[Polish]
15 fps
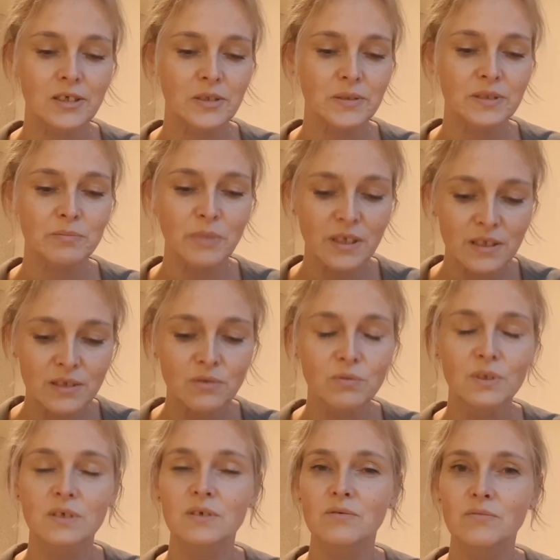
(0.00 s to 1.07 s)
y,
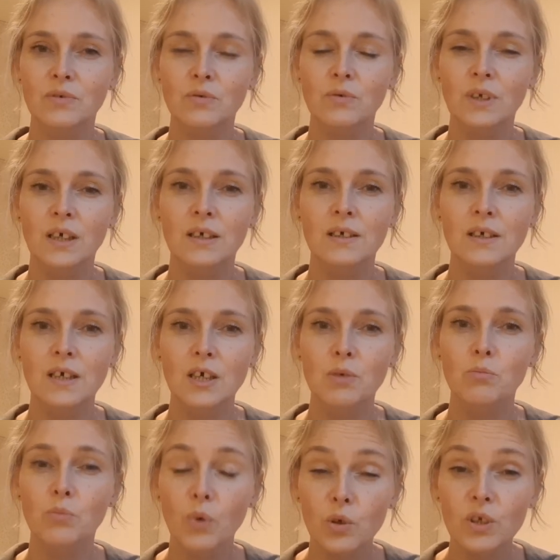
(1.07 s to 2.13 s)
zmieniły w ogóle
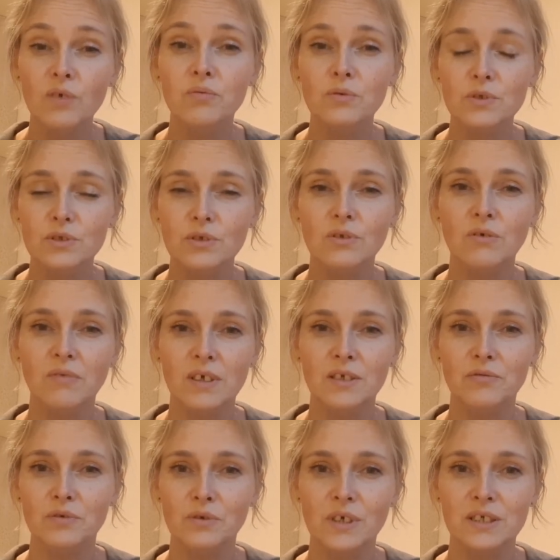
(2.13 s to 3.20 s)
moje funkcjonowanie
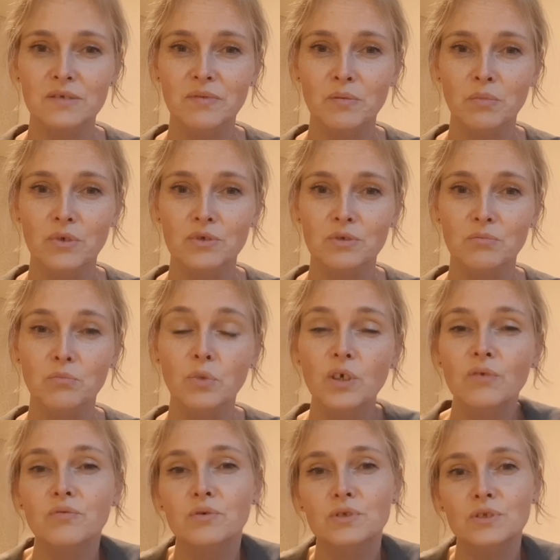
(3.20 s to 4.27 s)
w Królestwie Bożym,
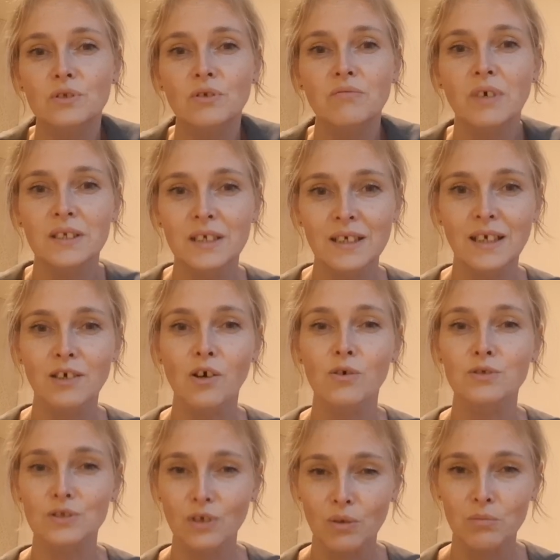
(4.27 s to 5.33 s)
moje funkcjonowanie jako
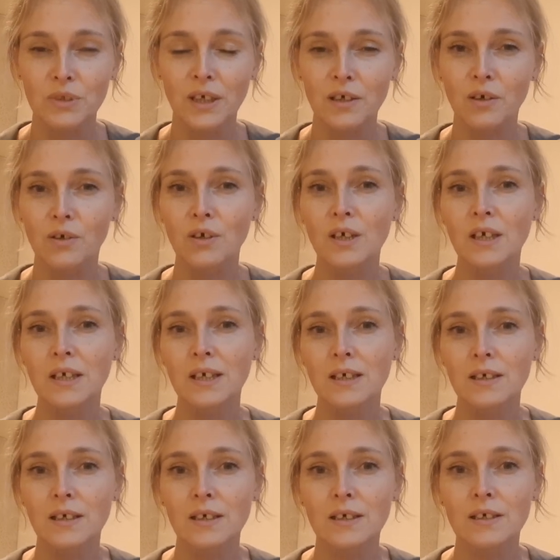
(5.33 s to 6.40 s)
osoby, jako
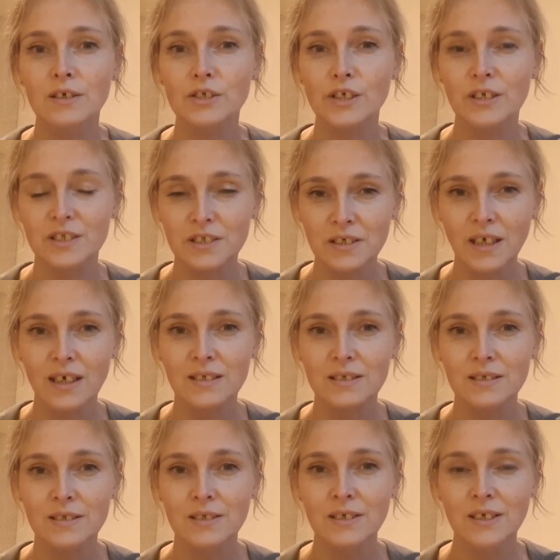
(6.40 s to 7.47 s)
y,
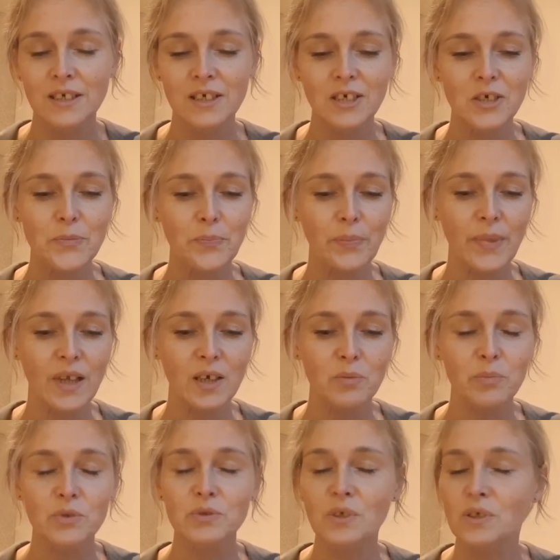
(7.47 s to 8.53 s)
chrześcijanki.
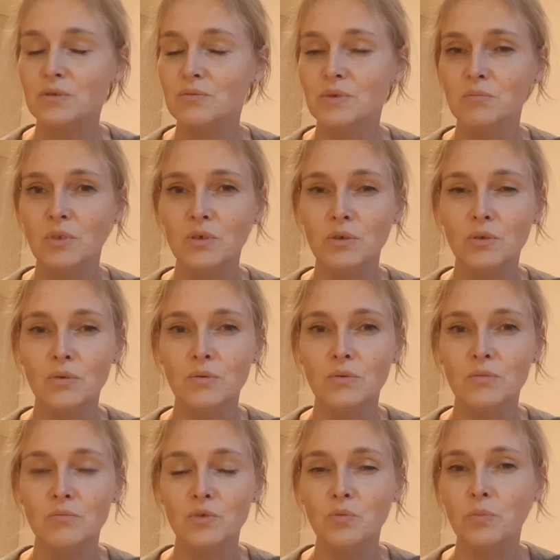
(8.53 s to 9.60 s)
Podniosły moją,
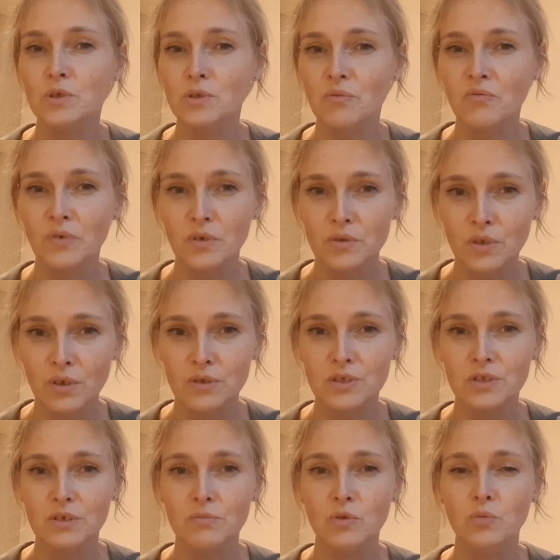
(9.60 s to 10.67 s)
mój poziom
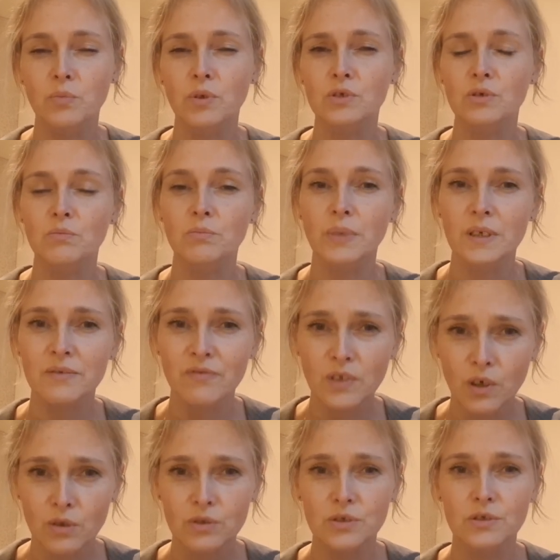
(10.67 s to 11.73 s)
wolności, mój poziom
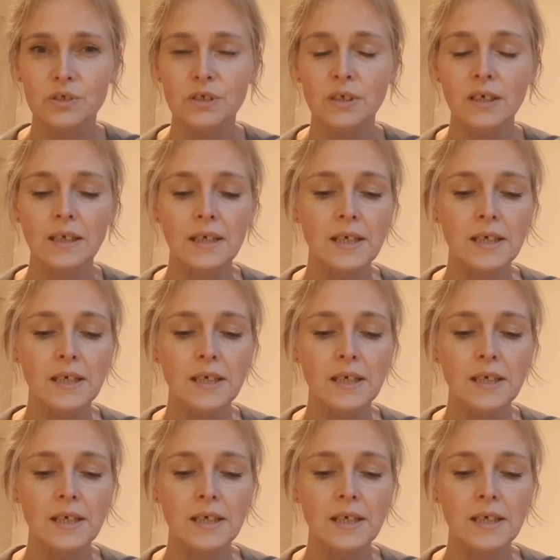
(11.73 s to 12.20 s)
pewności,